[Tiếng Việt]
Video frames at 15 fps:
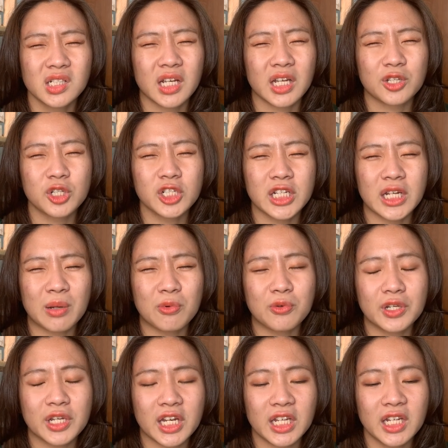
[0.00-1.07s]
cái chuyện trên đám
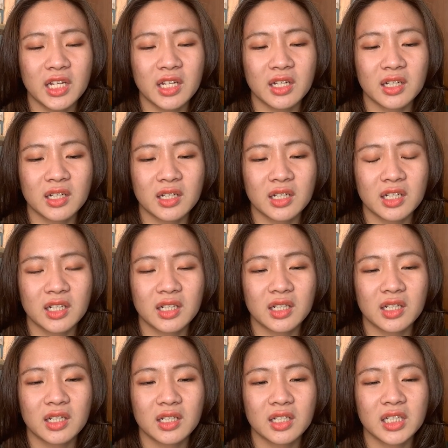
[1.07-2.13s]
của điển ấy
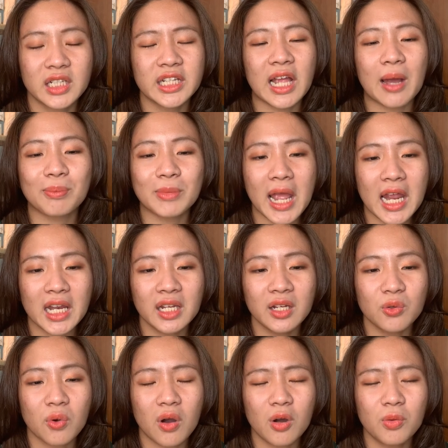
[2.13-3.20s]
trên thám đen ấy
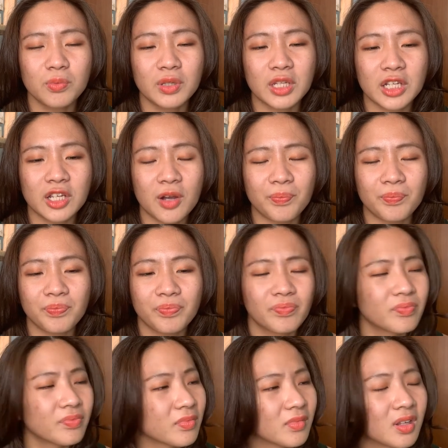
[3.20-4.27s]
của ông gì nhá
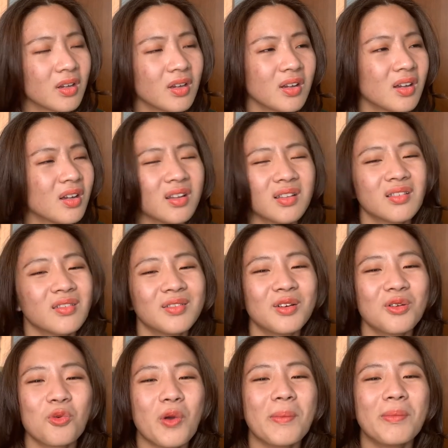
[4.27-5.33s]
tự
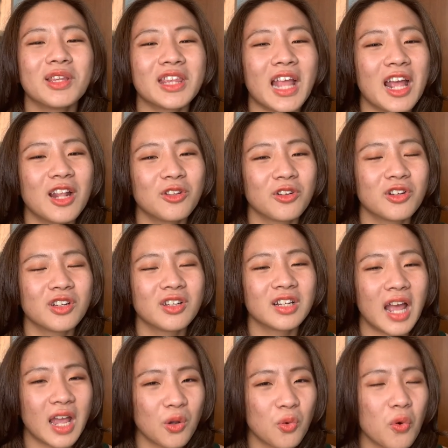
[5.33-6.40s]
dưng quên mất tên rồi
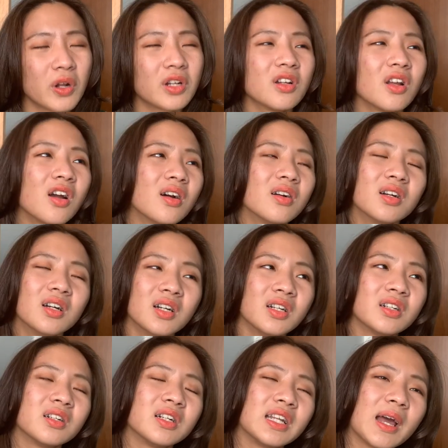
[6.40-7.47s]
đấy cuốn ờ, người